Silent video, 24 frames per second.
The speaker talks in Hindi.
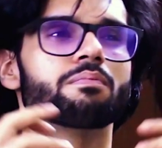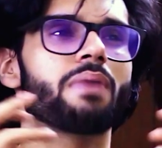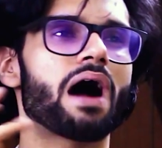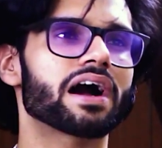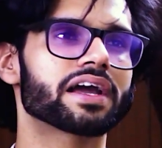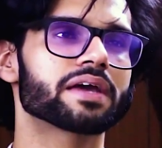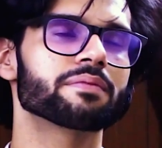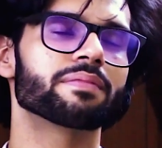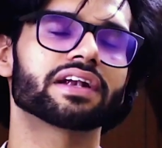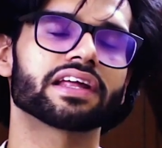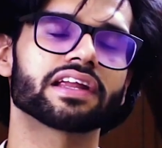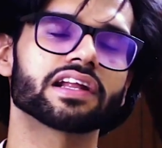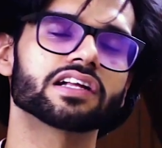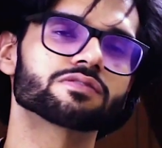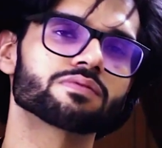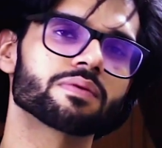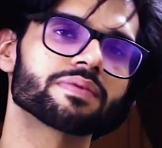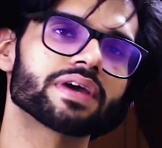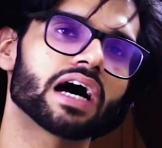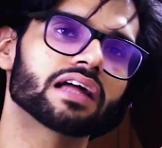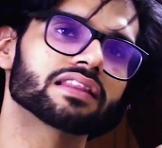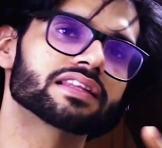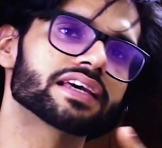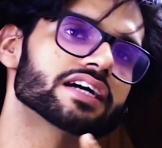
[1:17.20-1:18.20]
बाकी मटेरियल्स
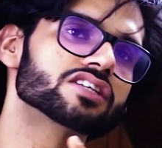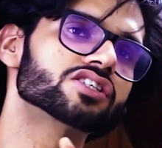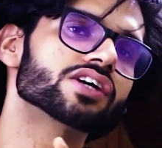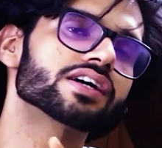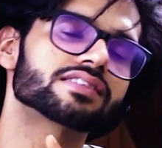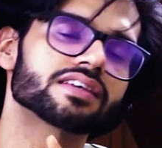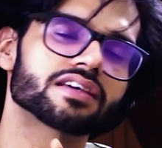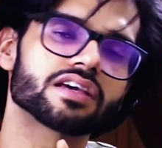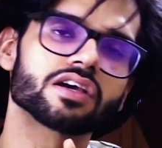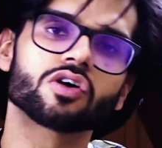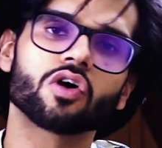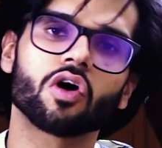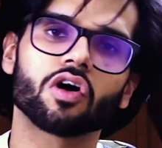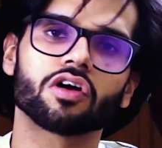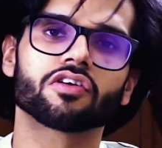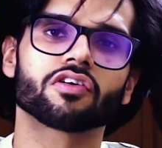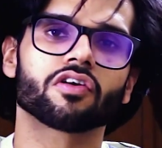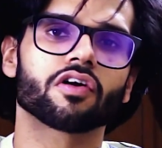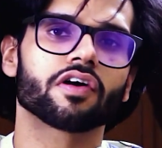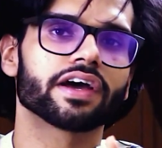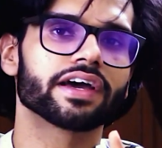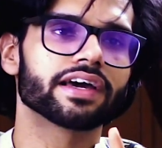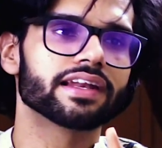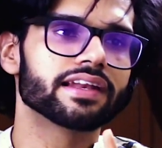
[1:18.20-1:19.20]
में भी आती है जैसे कि
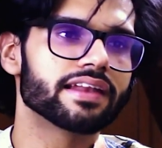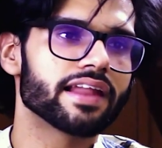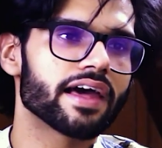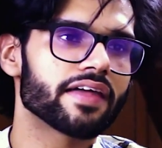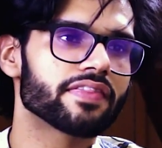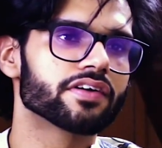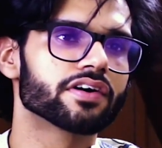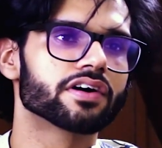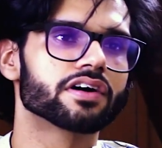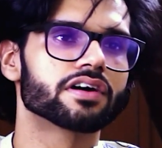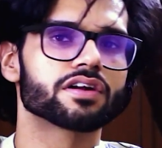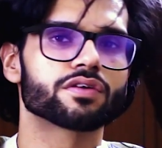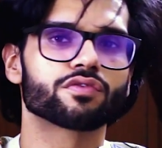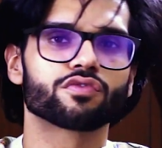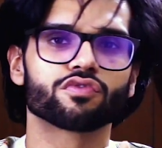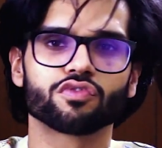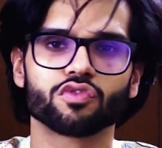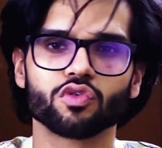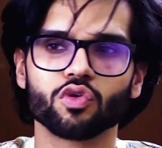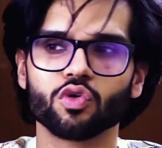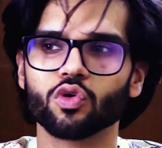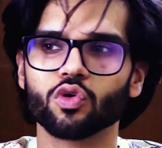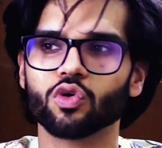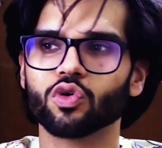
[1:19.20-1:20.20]
कॉड्रॉय लेदर
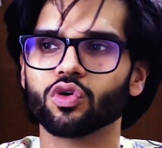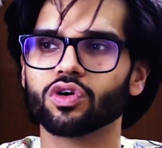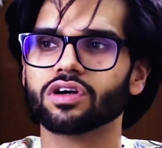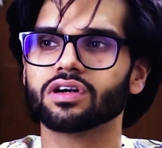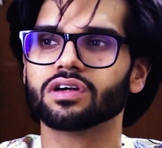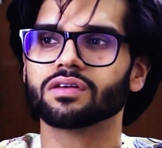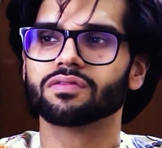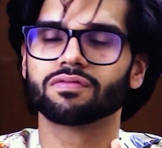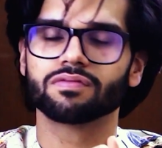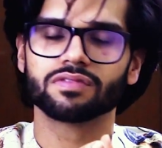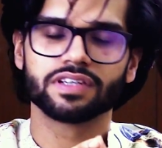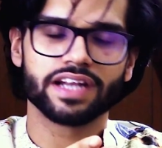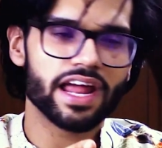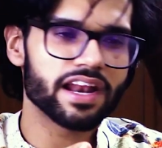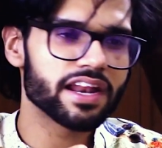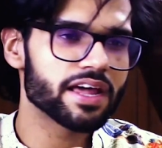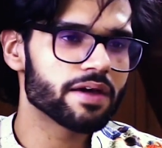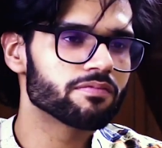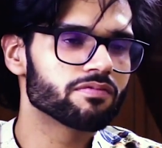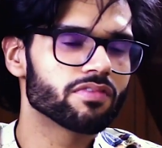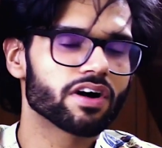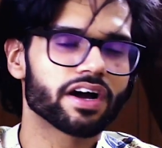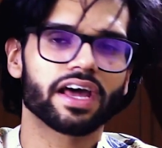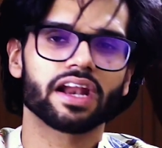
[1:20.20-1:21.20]
वूल
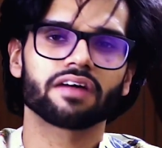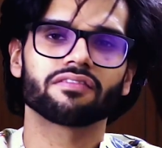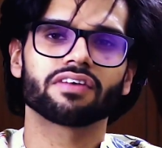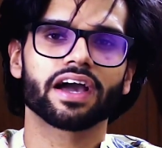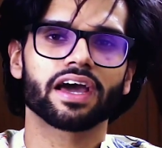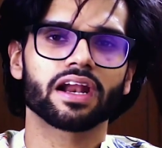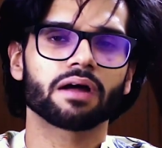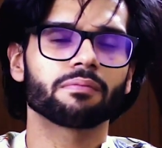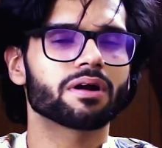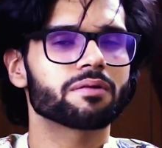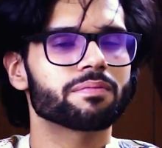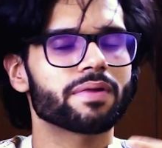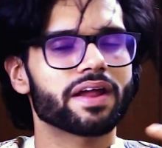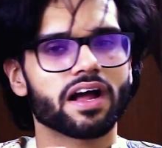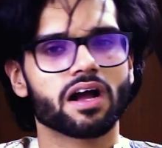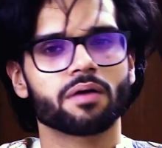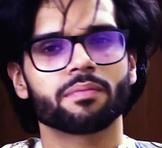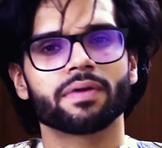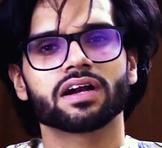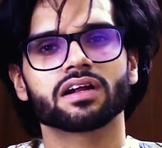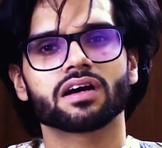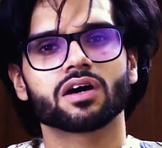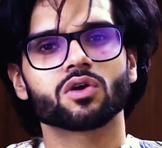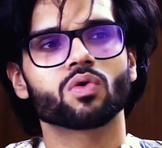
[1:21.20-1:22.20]
डेनिम वगैरह वगैरह बट मैं
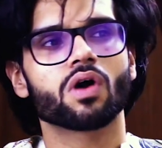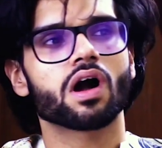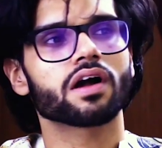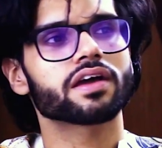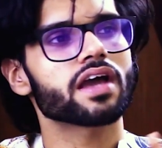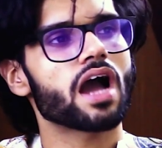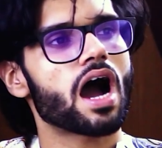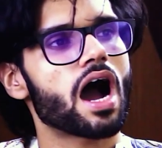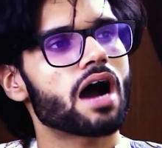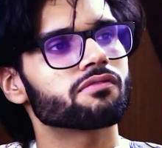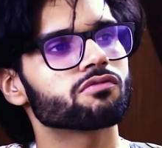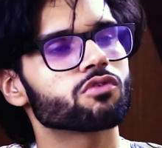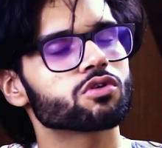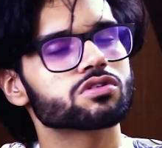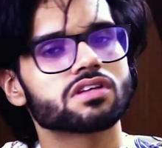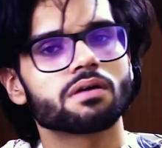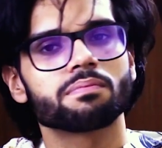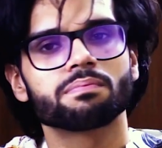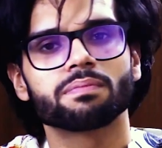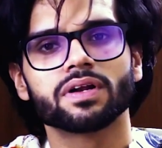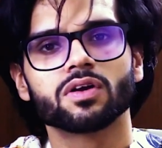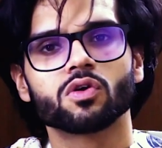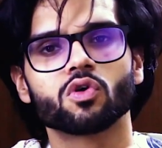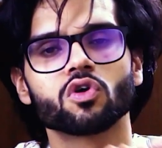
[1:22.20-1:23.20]
रेकमेंड करूंगा कि आप वो
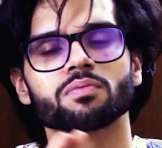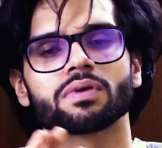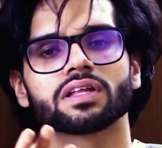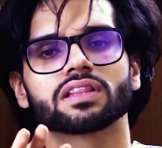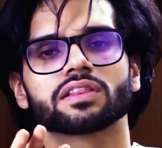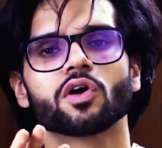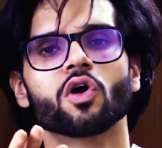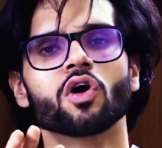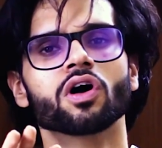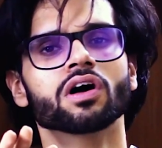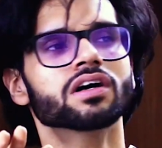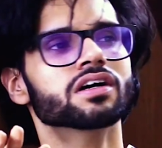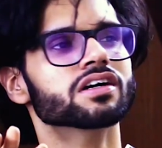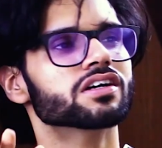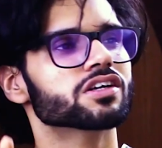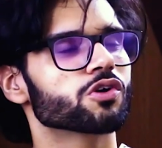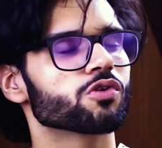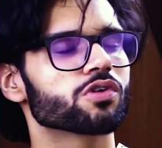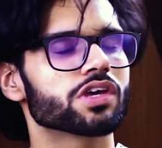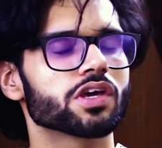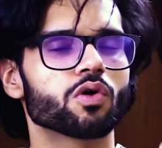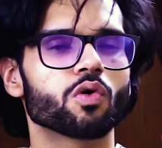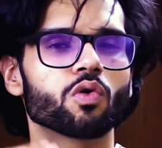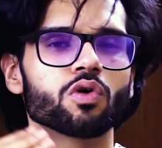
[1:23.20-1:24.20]
सब बिल्कुल मत लो
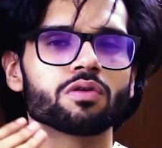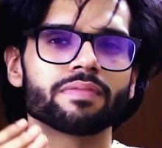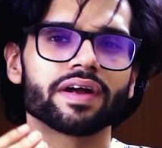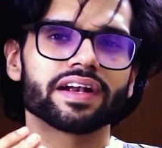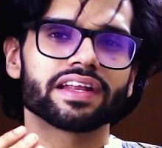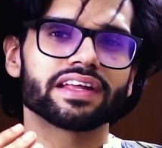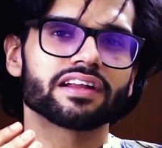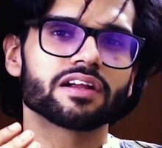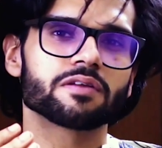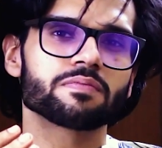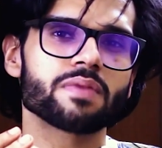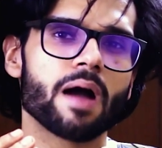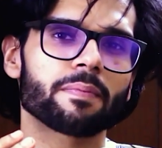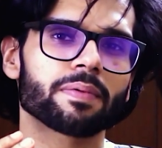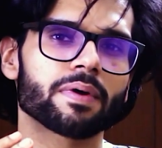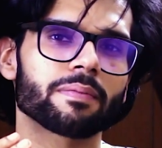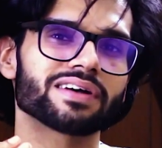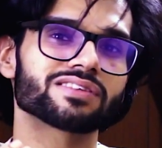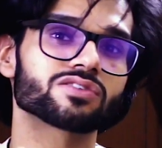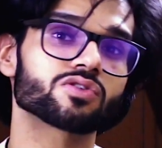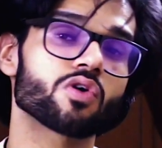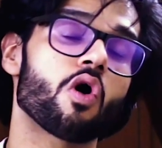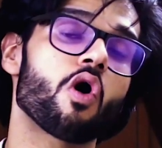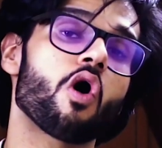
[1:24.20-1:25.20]
क्योंकि उन मटेरियल में आपके
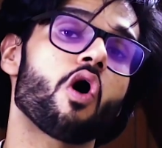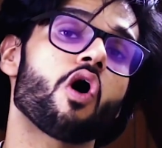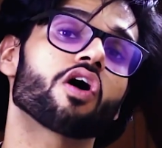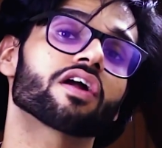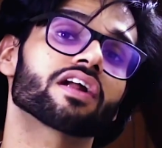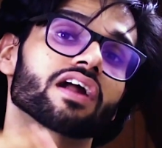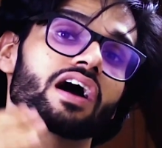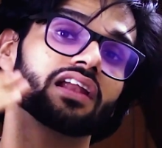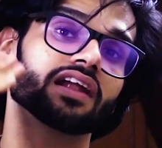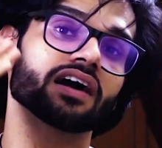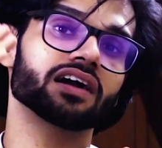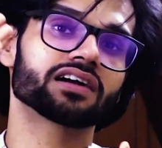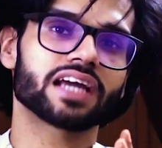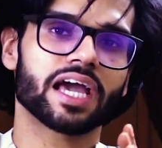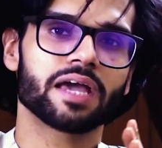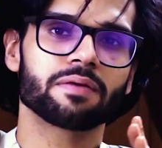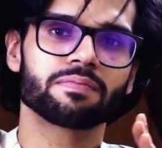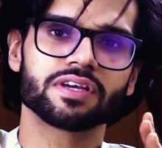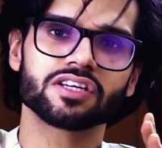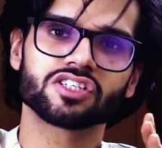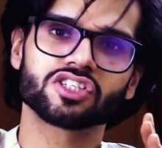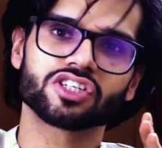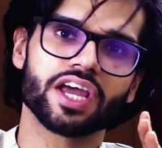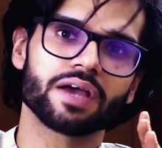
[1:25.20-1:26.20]
पास और अलग
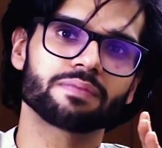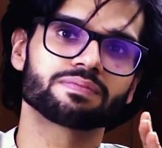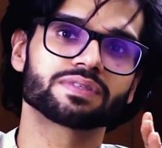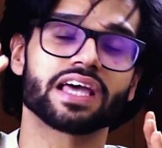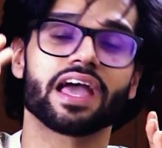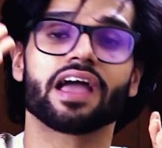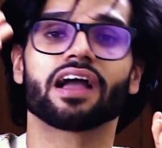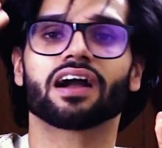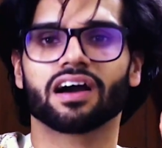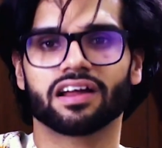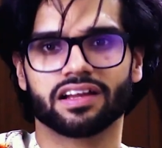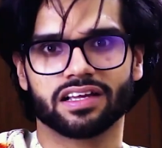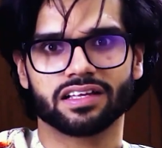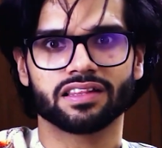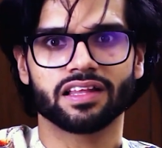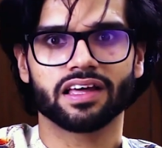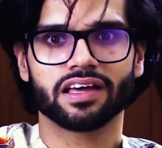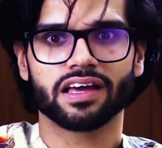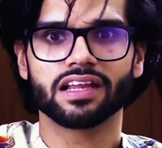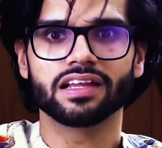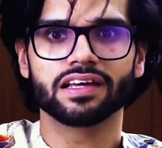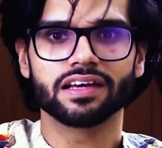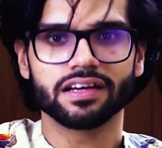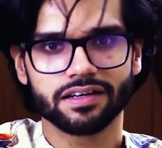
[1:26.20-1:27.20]
टाइप की शेप्स हैं खरीदने
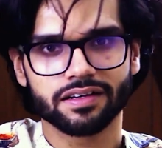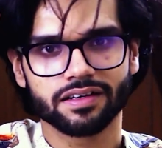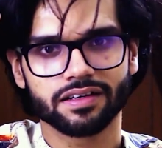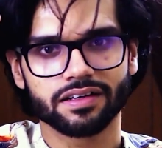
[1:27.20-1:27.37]
के लिए